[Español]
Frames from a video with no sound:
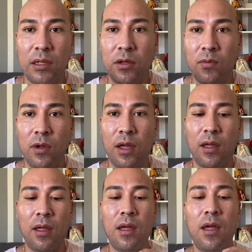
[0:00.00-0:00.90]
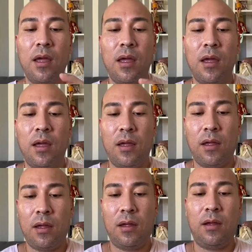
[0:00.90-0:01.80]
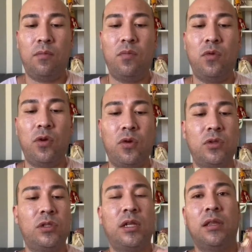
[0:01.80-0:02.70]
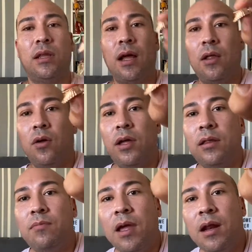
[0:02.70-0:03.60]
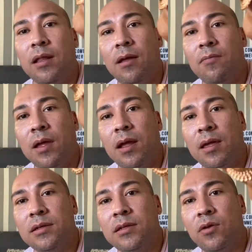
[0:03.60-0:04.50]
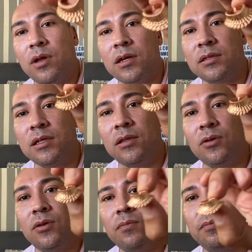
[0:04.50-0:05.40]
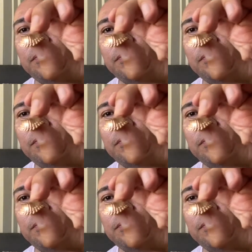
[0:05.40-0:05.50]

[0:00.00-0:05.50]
es como que muy concentrado. Viene también aquí este collarcito.